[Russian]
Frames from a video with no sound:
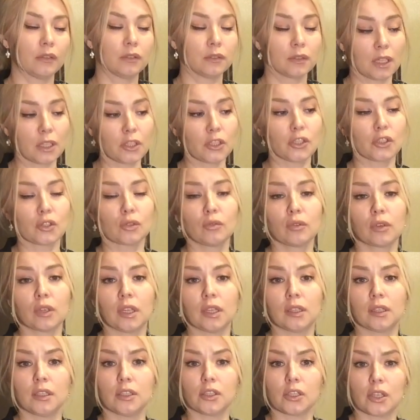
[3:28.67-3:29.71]
Наши шкурки
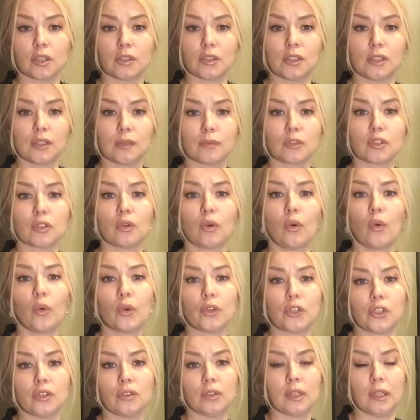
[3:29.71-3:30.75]
отличаются тем, что
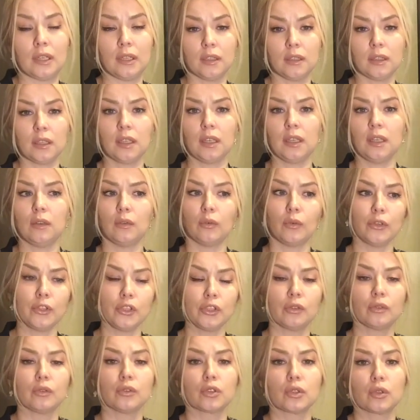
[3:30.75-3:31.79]
очень длинный и
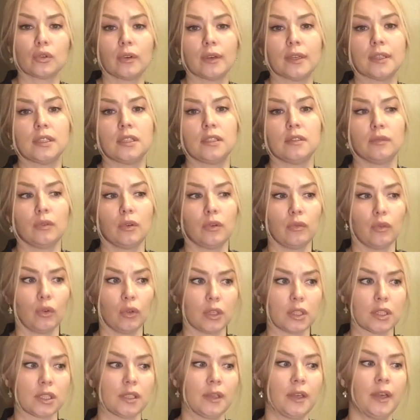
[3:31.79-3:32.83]
очень густой остевой
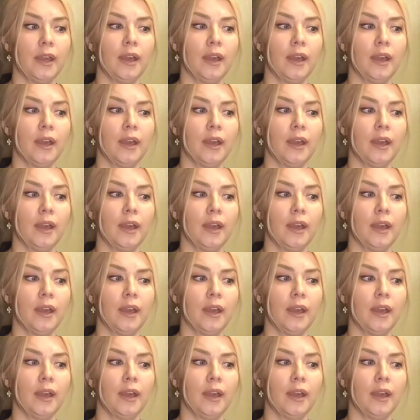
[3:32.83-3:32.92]
волос.